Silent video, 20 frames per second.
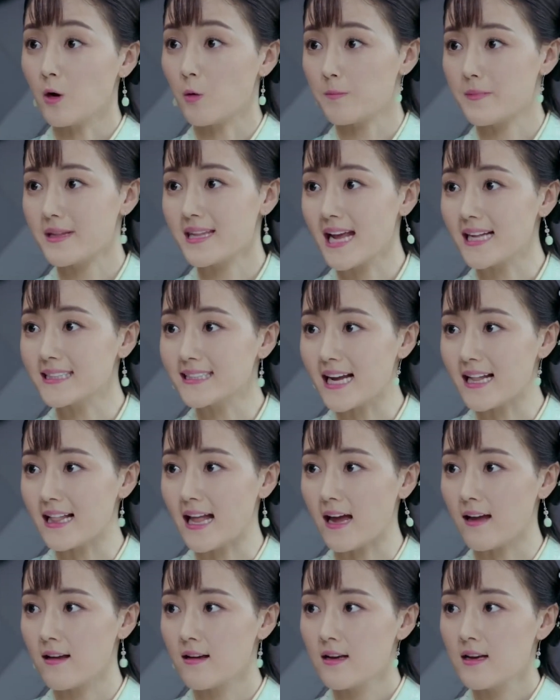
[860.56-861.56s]
那我们明天
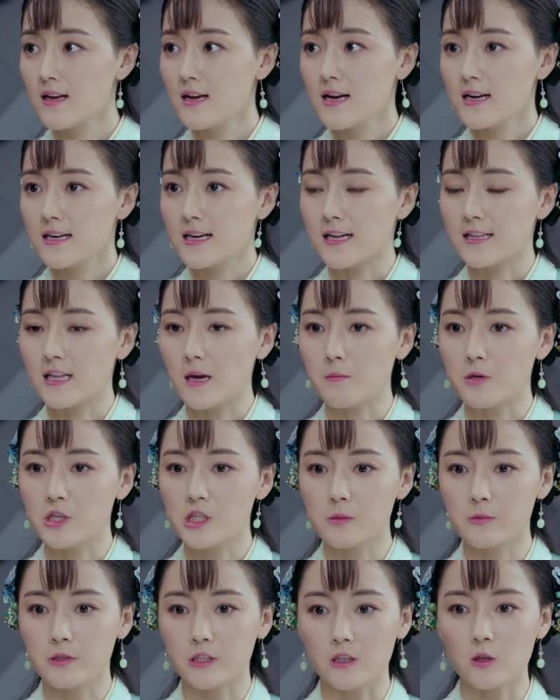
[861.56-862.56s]
再来，看他
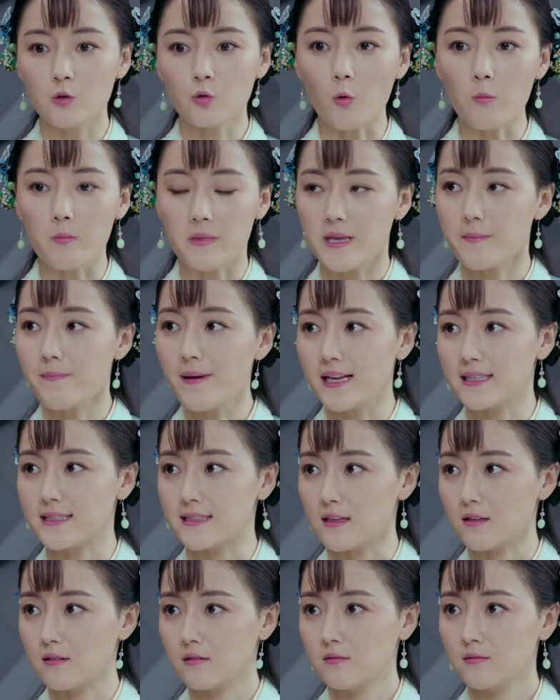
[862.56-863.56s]
们是不是能躲我们一
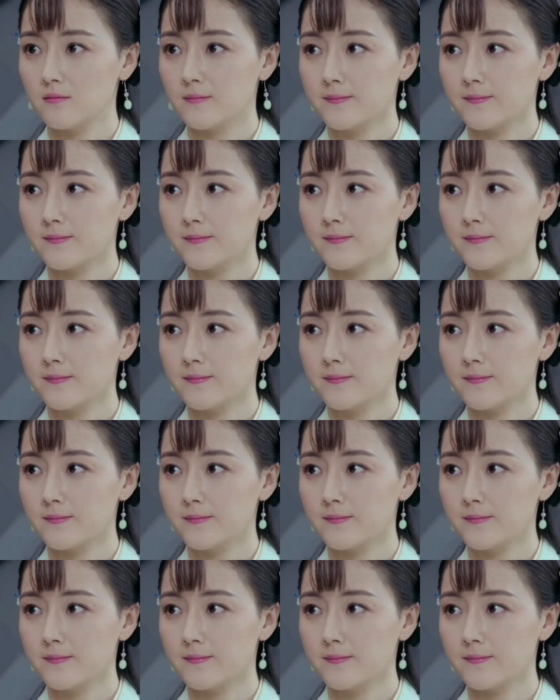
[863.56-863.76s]
辈子。